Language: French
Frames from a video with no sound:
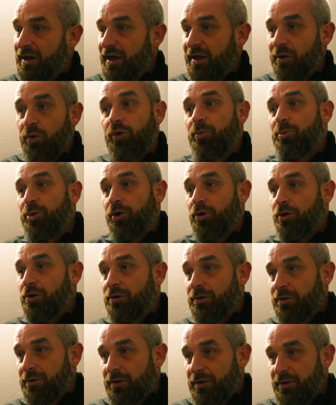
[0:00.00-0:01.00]
l'aéroport
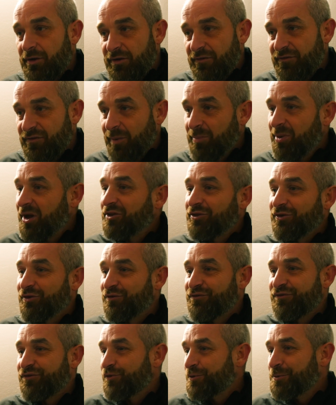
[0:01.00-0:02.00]
va
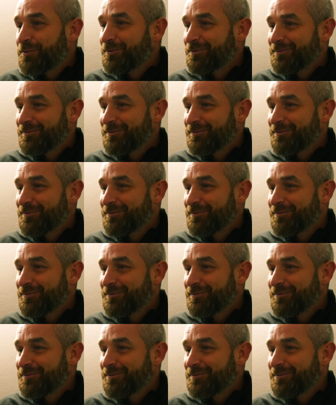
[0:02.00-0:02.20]
prendre feu.